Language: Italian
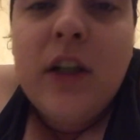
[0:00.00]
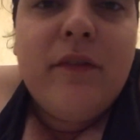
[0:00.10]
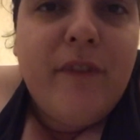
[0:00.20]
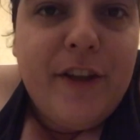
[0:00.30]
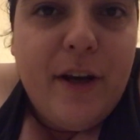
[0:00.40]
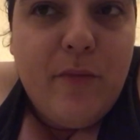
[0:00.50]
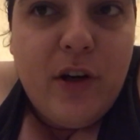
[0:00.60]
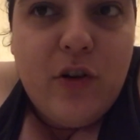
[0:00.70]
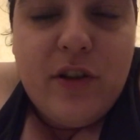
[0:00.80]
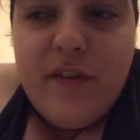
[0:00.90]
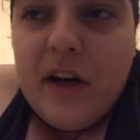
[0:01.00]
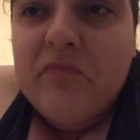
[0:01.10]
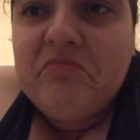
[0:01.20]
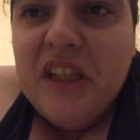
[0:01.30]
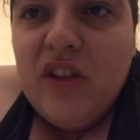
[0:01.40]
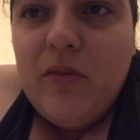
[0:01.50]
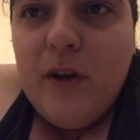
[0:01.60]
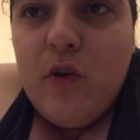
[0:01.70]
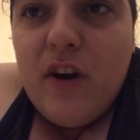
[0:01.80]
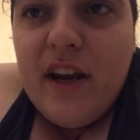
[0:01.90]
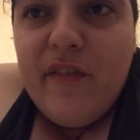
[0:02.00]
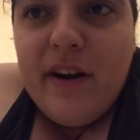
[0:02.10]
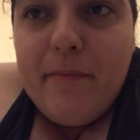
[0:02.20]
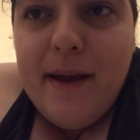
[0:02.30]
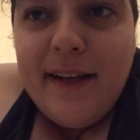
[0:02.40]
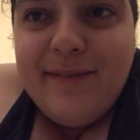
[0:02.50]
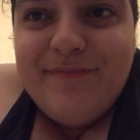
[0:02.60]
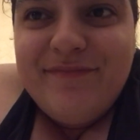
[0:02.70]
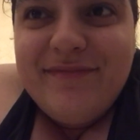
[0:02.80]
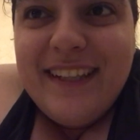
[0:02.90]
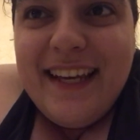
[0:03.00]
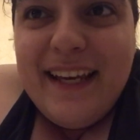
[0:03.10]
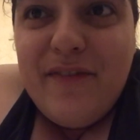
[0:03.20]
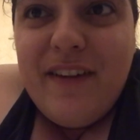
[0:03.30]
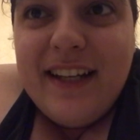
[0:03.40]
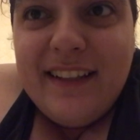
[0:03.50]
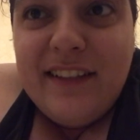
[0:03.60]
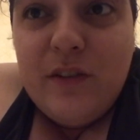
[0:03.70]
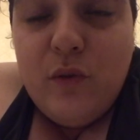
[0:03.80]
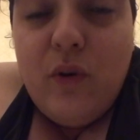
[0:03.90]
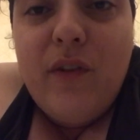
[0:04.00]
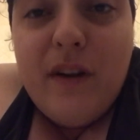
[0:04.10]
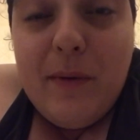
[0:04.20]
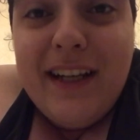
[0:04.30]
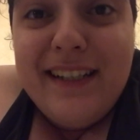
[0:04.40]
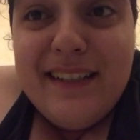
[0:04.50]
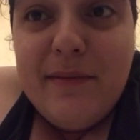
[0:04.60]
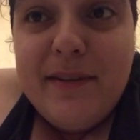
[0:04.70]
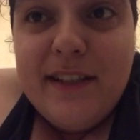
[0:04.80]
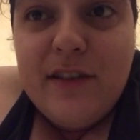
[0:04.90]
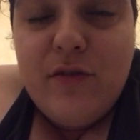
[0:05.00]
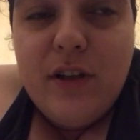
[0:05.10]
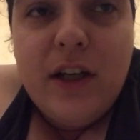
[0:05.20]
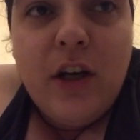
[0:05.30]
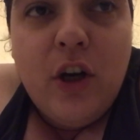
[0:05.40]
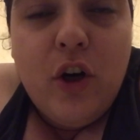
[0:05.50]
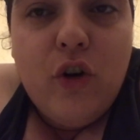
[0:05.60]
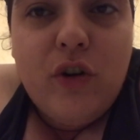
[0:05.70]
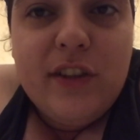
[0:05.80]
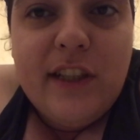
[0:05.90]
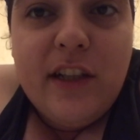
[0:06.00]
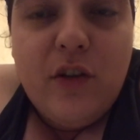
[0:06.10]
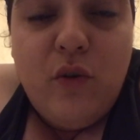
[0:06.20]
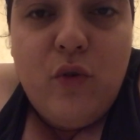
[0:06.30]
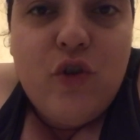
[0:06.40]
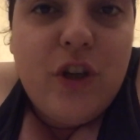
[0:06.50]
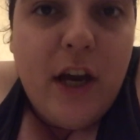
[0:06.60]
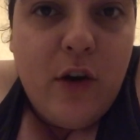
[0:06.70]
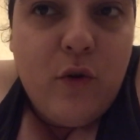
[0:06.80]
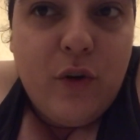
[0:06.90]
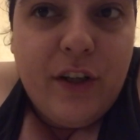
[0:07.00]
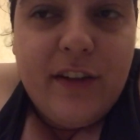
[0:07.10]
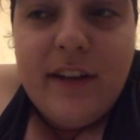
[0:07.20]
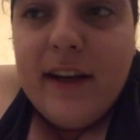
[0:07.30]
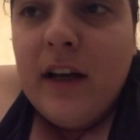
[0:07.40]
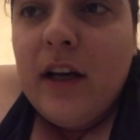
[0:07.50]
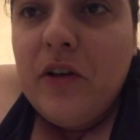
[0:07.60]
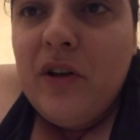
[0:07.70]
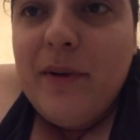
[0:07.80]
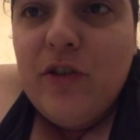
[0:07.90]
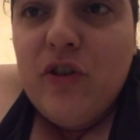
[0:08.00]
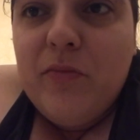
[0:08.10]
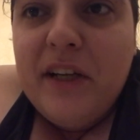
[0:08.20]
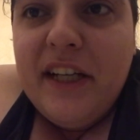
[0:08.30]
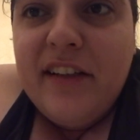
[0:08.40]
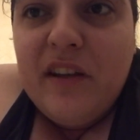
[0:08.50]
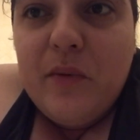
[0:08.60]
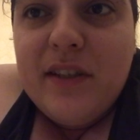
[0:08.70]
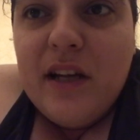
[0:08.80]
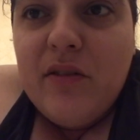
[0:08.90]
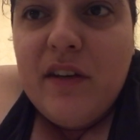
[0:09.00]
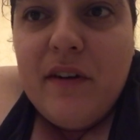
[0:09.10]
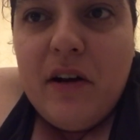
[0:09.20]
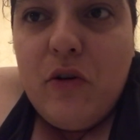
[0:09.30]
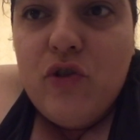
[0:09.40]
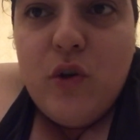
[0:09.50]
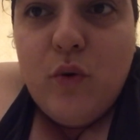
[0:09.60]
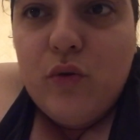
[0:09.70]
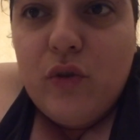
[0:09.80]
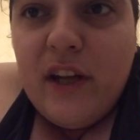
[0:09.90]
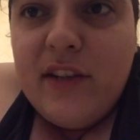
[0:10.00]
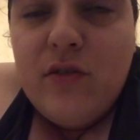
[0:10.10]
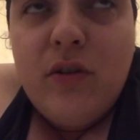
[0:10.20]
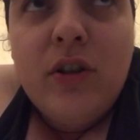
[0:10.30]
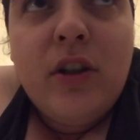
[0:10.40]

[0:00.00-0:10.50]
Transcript: vedremo che cosa farà secondo me Correa farà bene e farà tanti gol e farà una grandissima prestazione con Inzaghi che lo conosce e con l'Inter vi ripeto secondo me l'Inter quest'anno arriva o secondo o terzo